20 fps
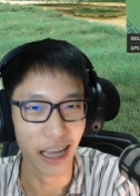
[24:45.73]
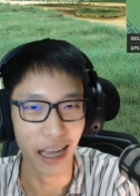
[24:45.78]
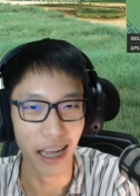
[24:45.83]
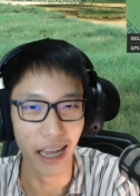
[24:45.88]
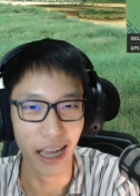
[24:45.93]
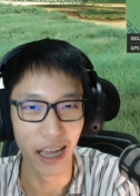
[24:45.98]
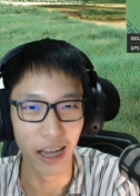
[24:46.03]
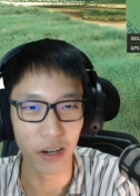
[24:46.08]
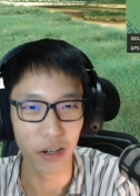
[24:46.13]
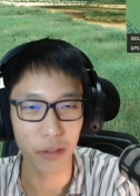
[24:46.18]

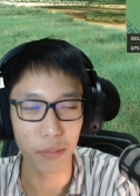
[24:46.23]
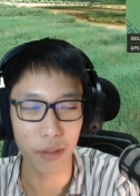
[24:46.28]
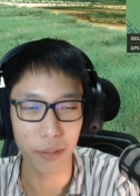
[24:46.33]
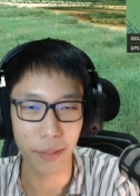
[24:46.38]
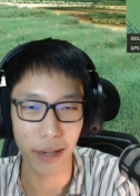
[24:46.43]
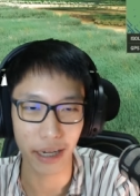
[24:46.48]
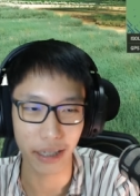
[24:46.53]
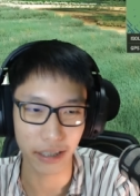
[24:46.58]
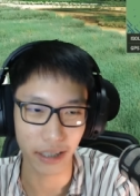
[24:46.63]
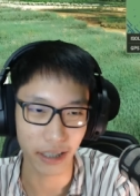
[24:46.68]
โอ้ยมีบ้าน
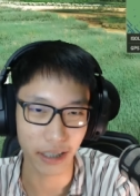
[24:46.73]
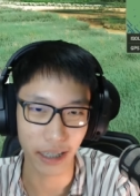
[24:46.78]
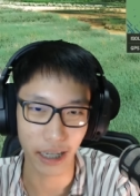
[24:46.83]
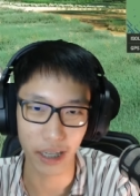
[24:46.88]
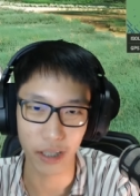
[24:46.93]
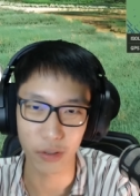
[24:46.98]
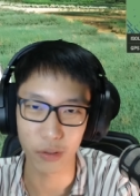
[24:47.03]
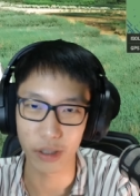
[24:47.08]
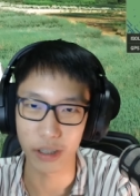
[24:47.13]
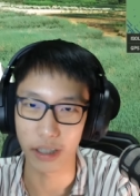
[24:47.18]
ใกล้ๆ
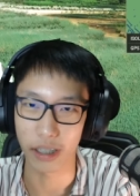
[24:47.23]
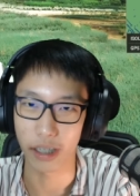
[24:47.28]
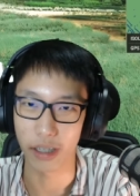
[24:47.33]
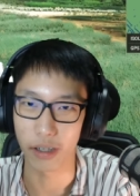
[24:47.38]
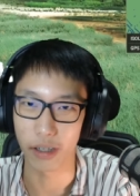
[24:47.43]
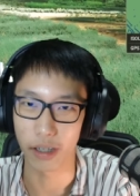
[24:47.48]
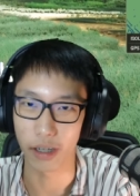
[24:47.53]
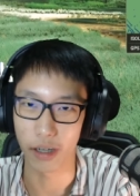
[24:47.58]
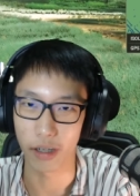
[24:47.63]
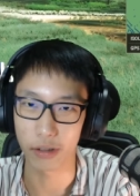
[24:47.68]
ด้วยเดี๋ย
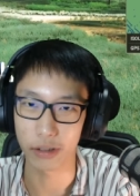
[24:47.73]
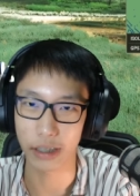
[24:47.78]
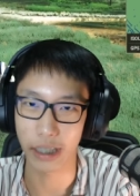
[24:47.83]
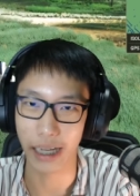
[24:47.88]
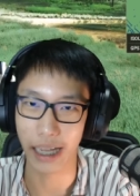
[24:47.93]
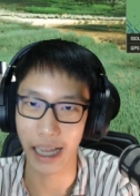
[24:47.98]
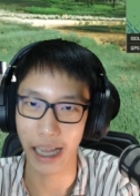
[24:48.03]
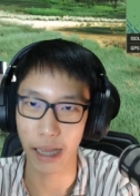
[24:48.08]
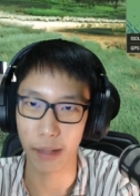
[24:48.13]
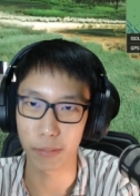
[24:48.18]
วเราจะ
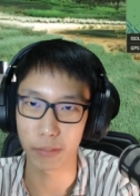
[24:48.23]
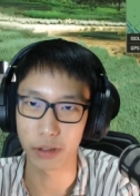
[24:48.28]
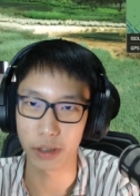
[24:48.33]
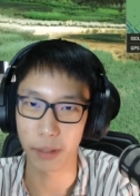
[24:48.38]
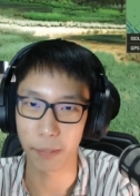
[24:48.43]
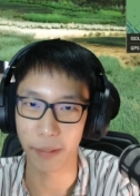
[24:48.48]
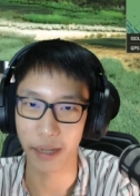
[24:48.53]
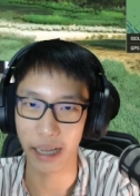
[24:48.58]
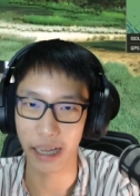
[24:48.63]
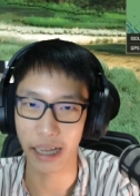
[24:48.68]
ข้ามสะ
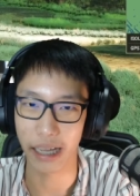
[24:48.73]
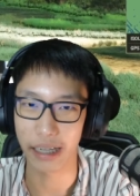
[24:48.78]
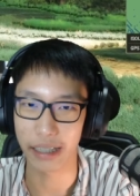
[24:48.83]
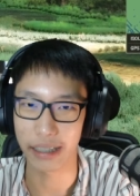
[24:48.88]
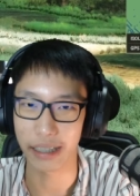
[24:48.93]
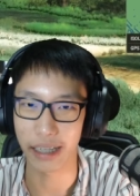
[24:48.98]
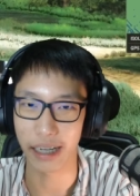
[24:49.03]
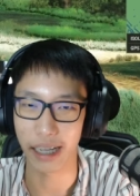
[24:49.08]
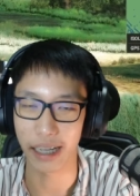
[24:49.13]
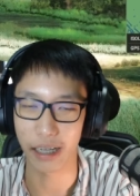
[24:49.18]
พาน
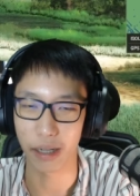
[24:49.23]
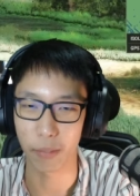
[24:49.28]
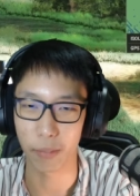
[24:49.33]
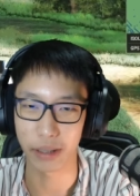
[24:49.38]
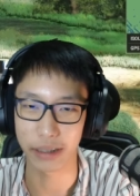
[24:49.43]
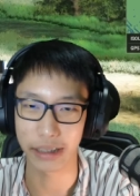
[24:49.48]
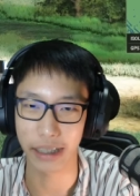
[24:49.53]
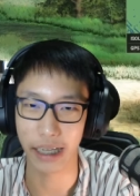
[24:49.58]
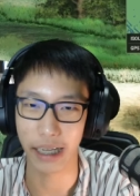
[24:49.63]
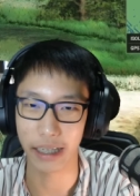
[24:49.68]
ทางธรรม
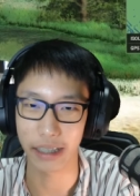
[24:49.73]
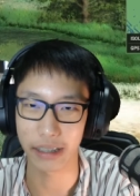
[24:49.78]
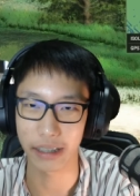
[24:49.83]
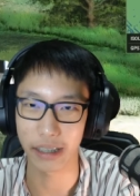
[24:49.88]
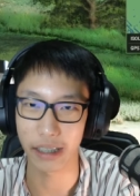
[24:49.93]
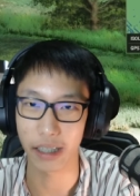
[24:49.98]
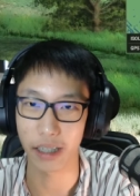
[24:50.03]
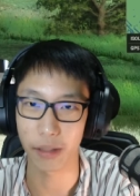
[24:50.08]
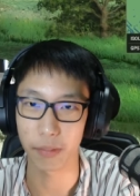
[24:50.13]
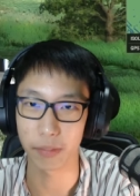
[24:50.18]
ชาตินี้นะ
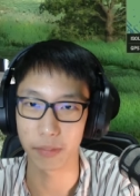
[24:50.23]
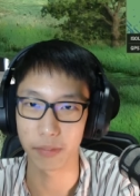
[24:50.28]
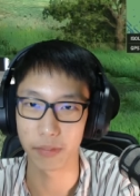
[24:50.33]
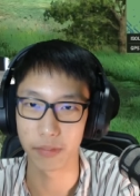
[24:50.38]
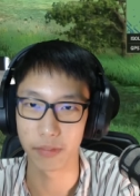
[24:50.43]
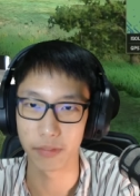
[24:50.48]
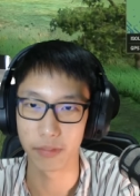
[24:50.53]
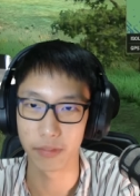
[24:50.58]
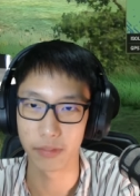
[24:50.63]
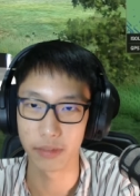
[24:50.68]
ครับ
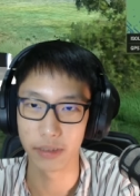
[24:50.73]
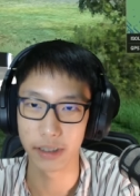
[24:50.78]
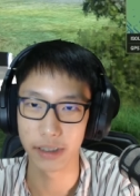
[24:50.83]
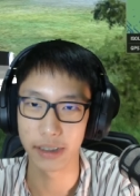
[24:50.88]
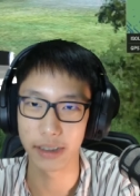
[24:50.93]
เส้น